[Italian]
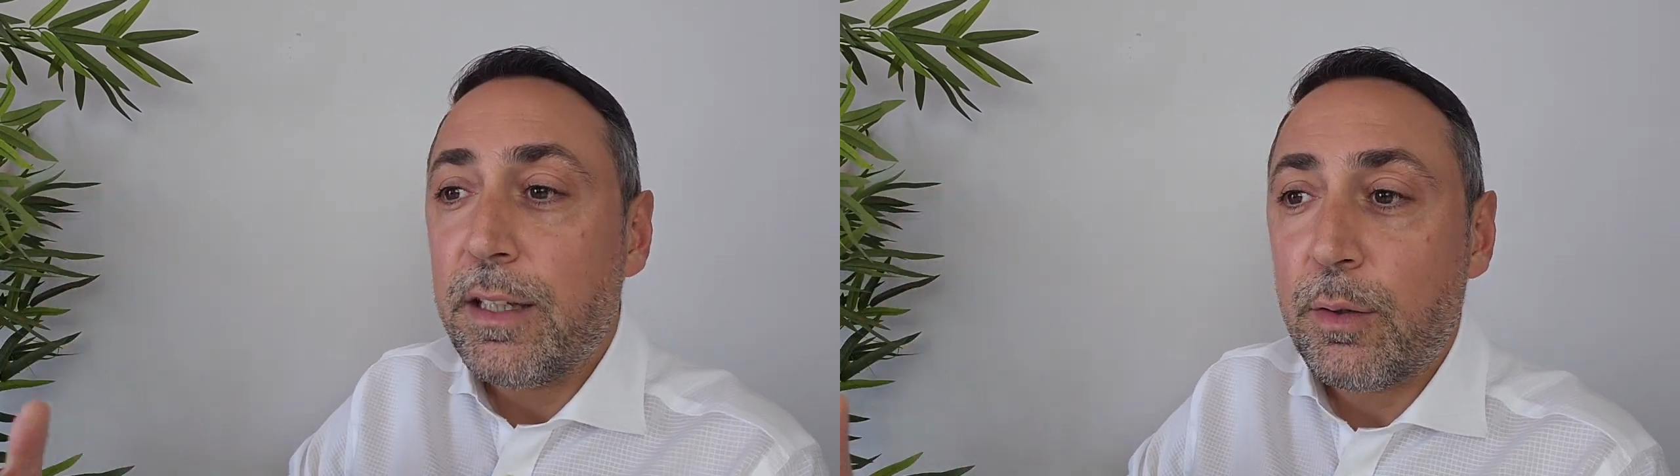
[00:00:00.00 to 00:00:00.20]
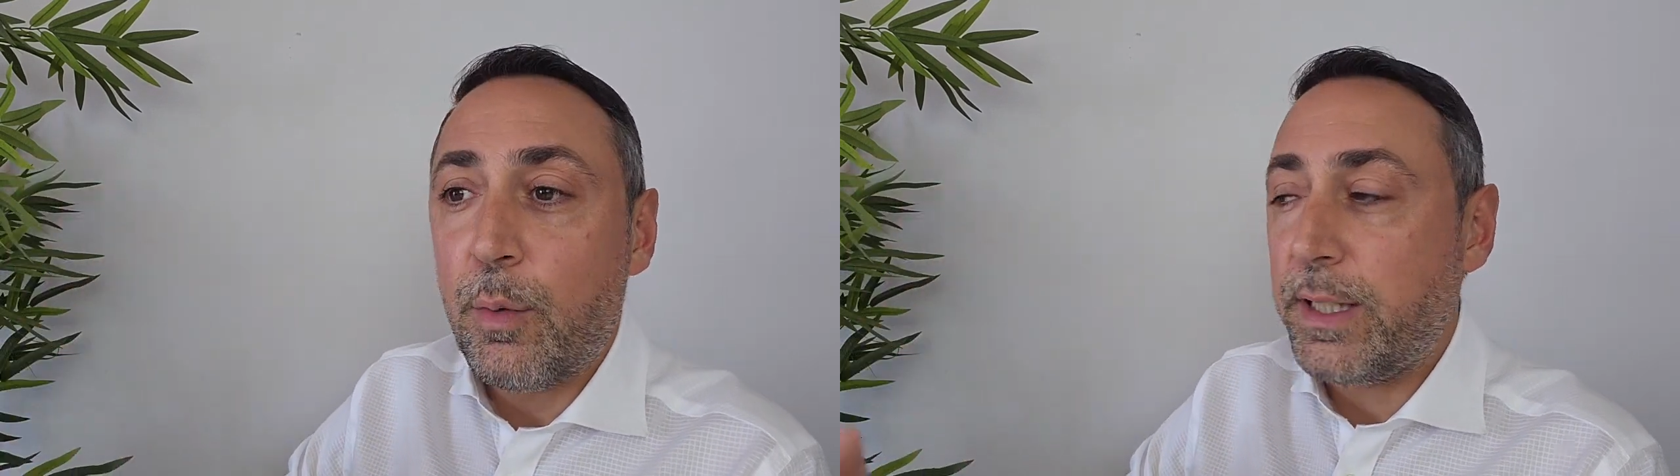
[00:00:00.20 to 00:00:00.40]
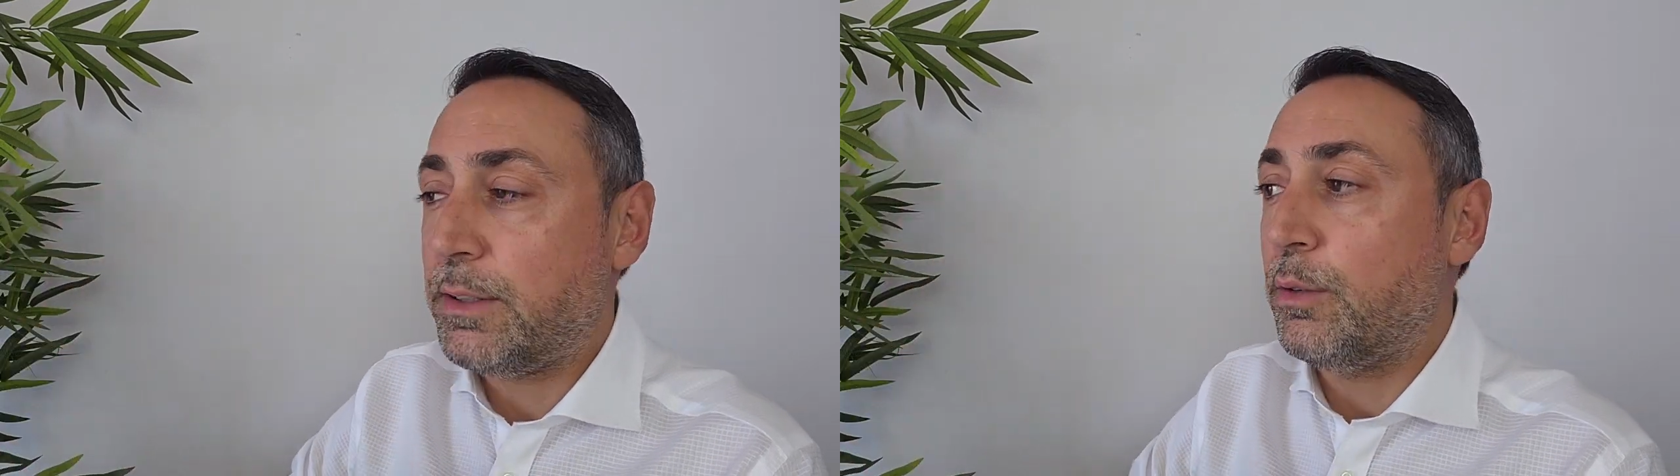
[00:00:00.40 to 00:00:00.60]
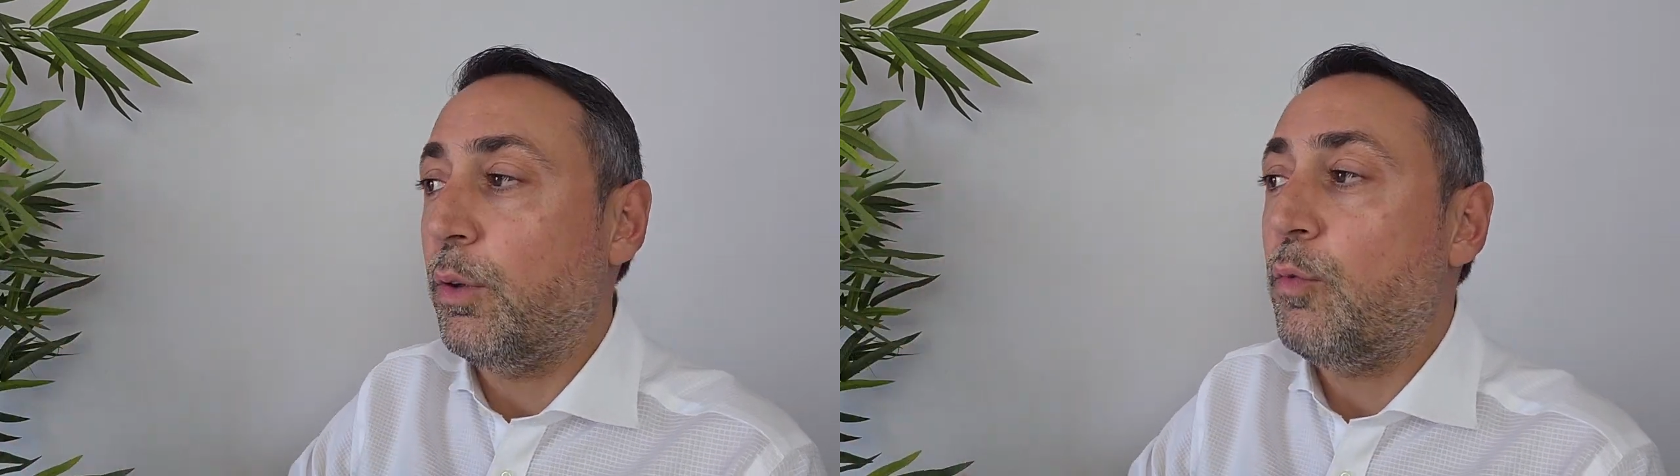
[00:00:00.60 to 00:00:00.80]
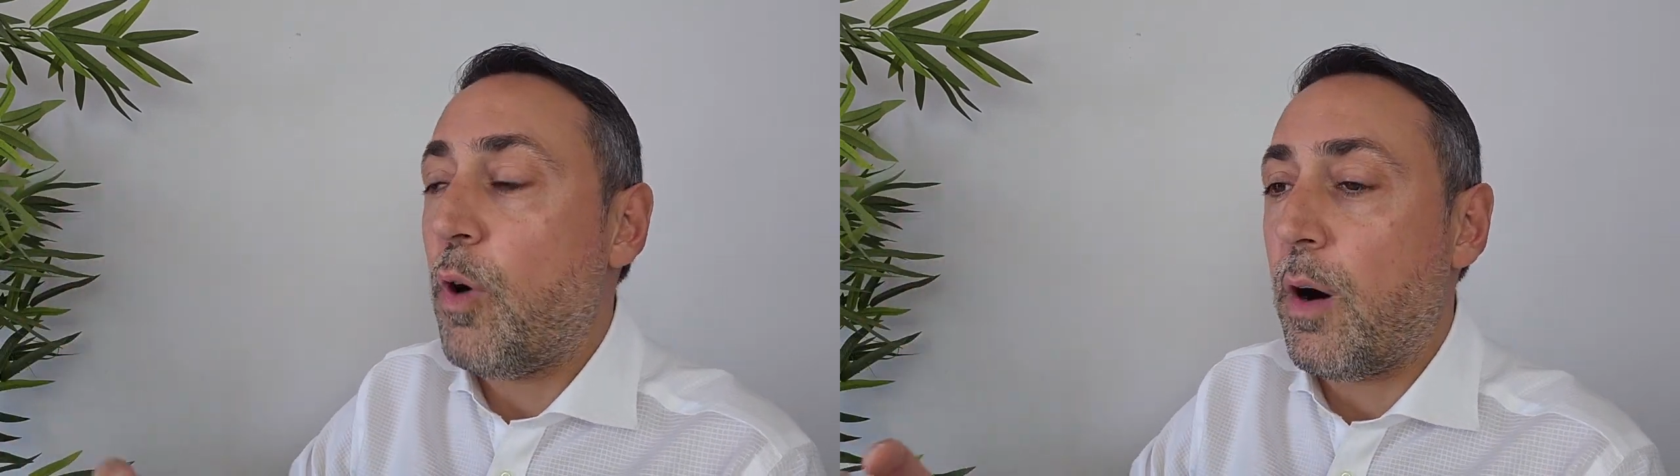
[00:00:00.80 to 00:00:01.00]
questo
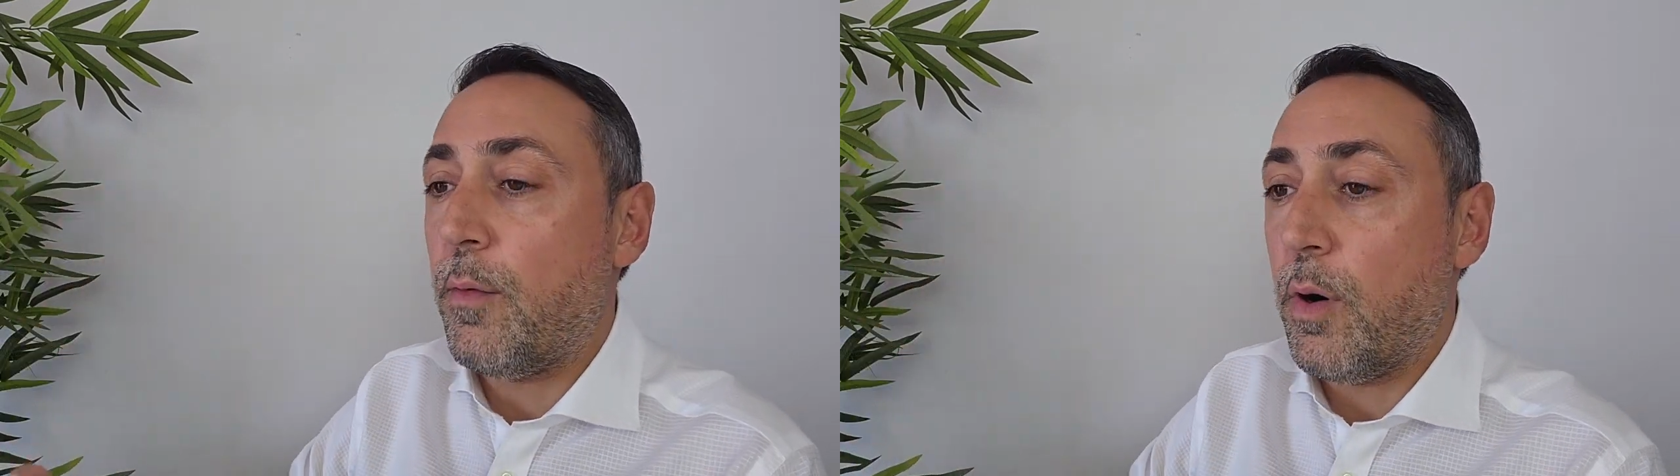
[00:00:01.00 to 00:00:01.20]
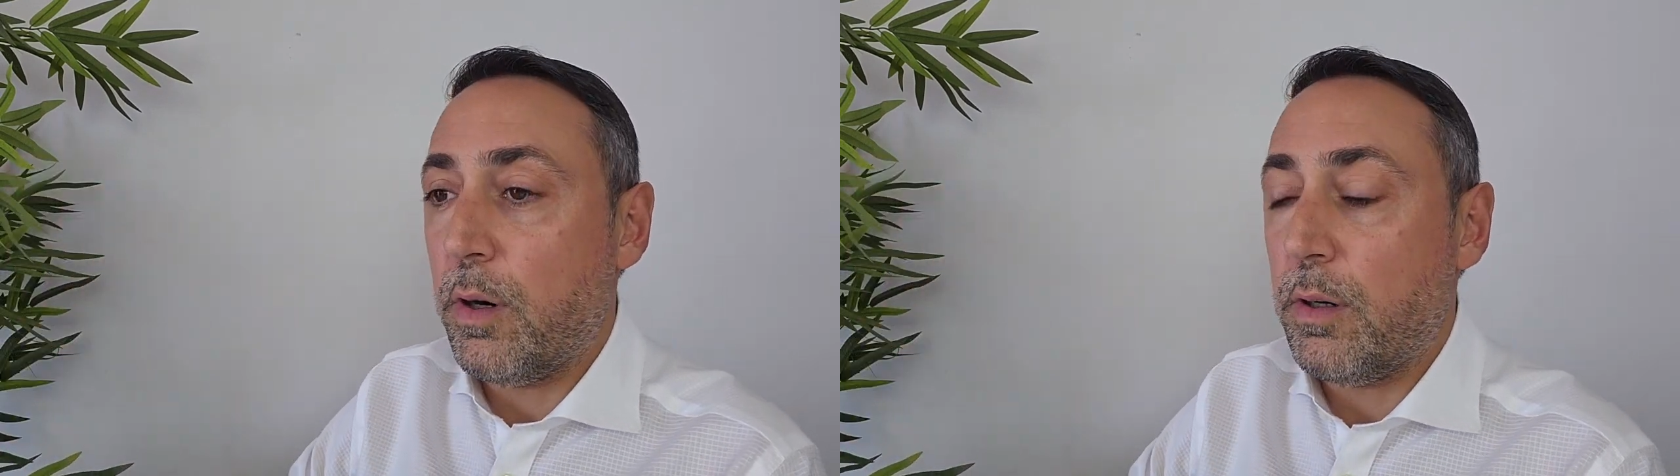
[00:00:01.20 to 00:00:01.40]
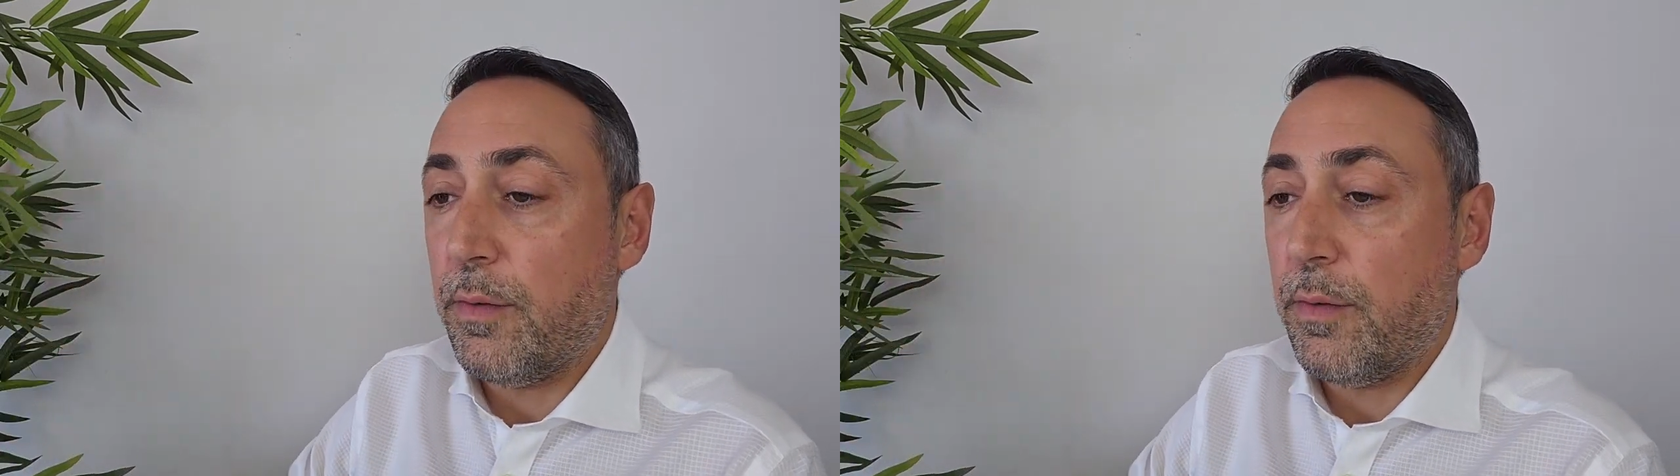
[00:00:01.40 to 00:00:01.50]
nuovo oh,